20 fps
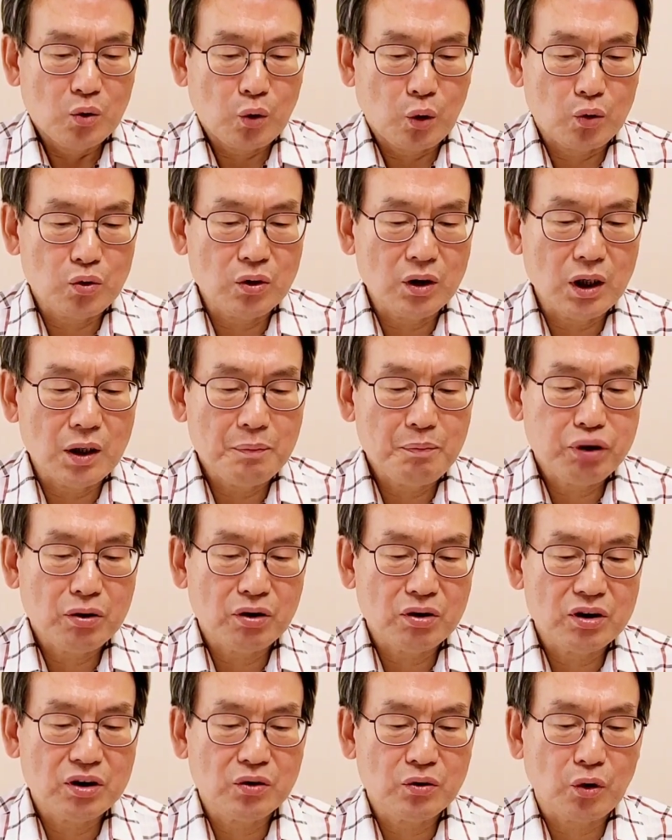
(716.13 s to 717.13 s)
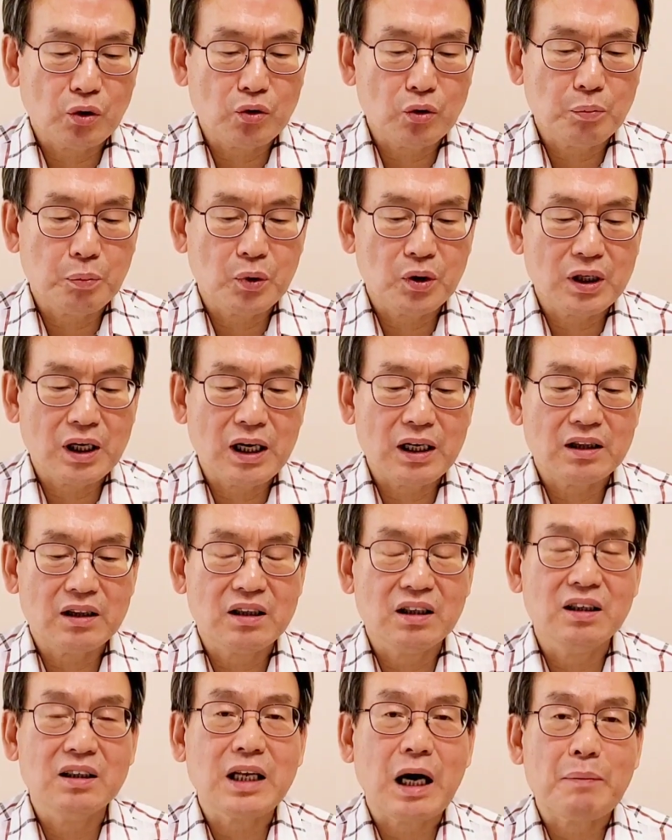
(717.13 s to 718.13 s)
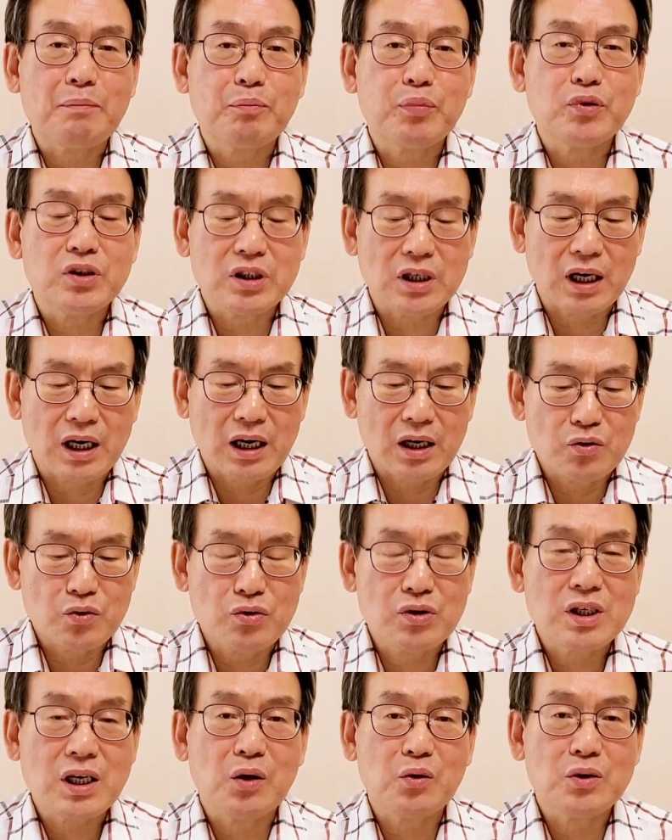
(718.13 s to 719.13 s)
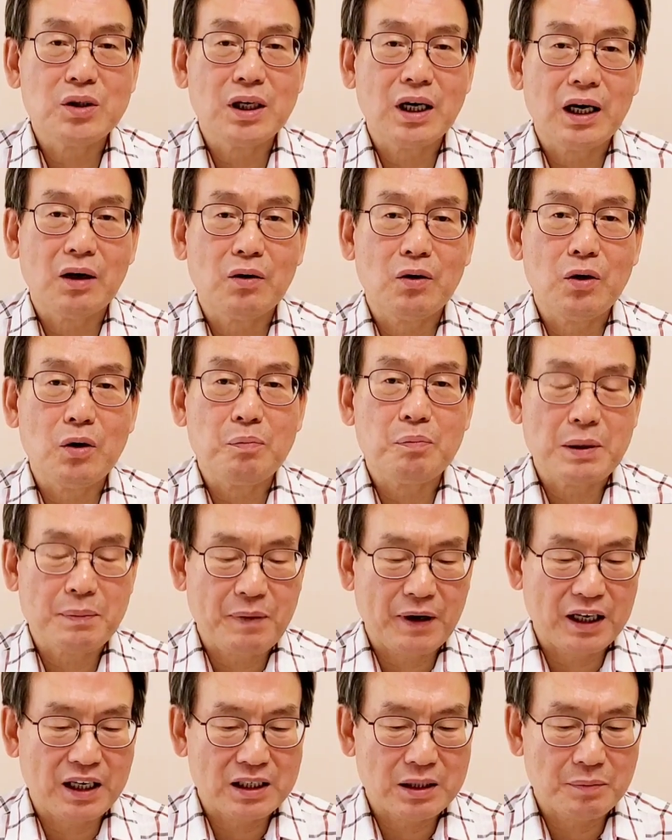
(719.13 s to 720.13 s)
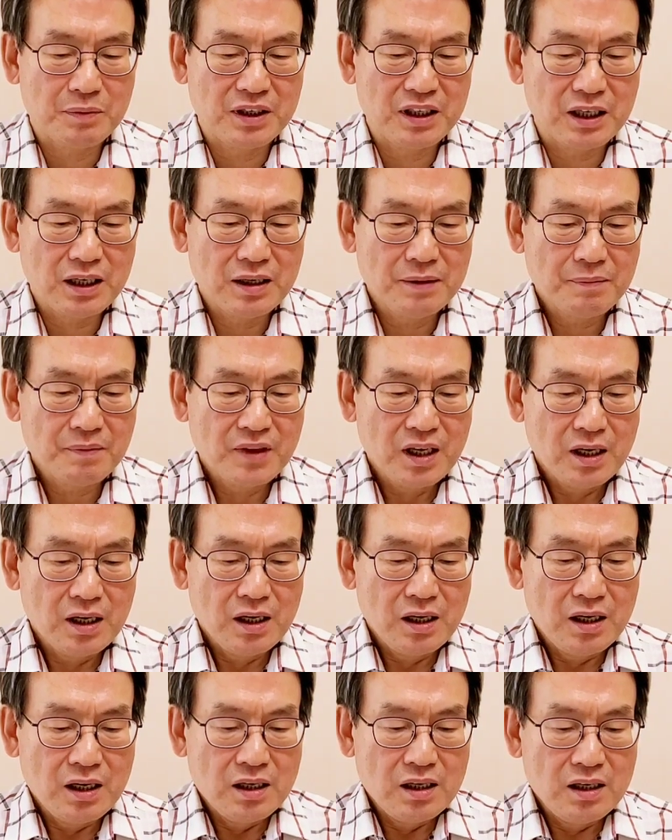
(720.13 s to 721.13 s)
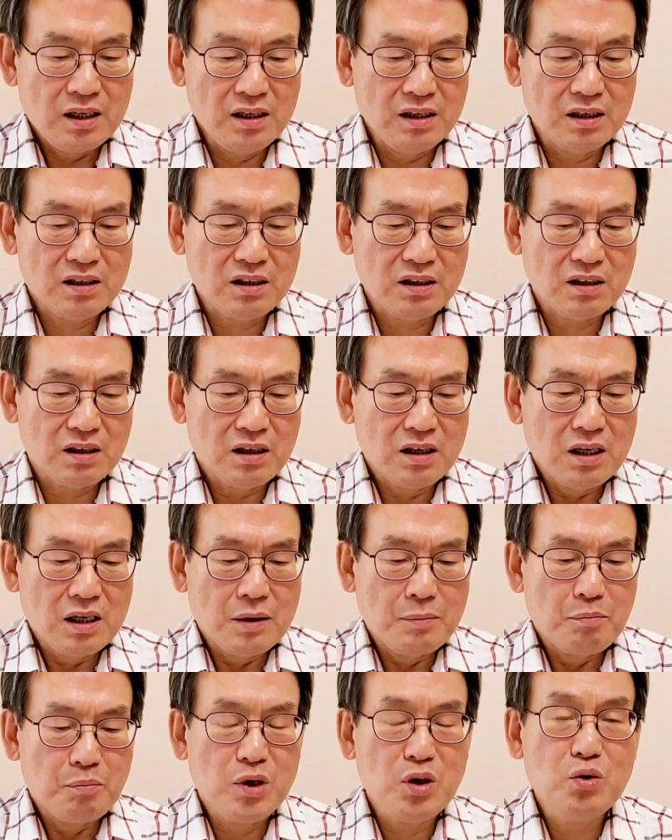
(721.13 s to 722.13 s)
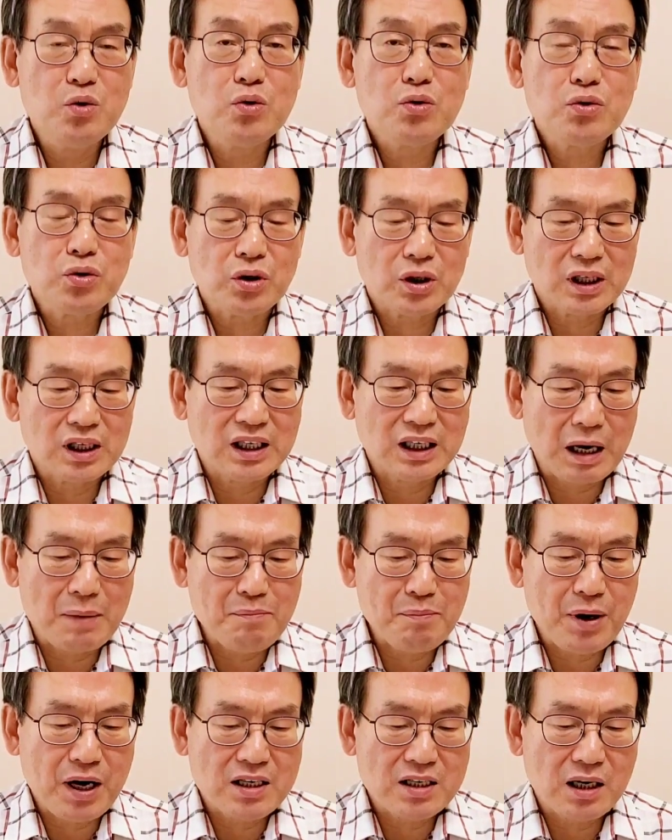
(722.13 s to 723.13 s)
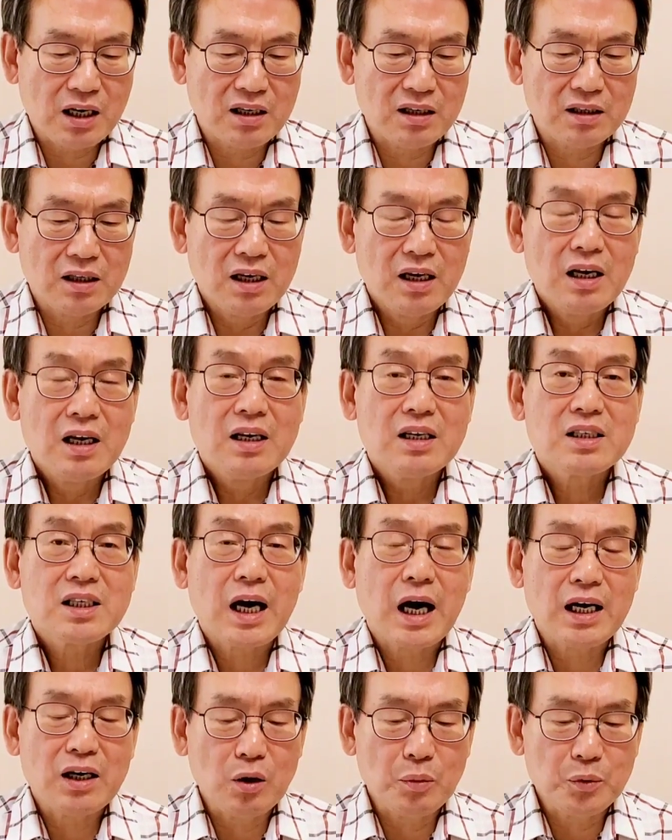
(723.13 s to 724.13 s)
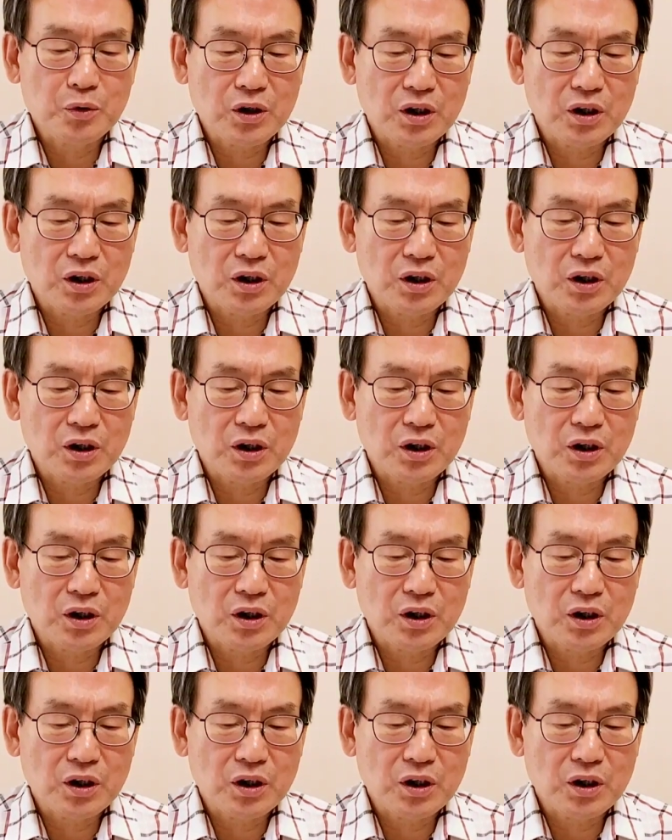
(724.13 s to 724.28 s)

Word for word: 도둑을 풀어준 도둑보다 더 나쁜 자 유창훈이라고 비판했습니다. 이어서 민유숙 인간판사는 사회로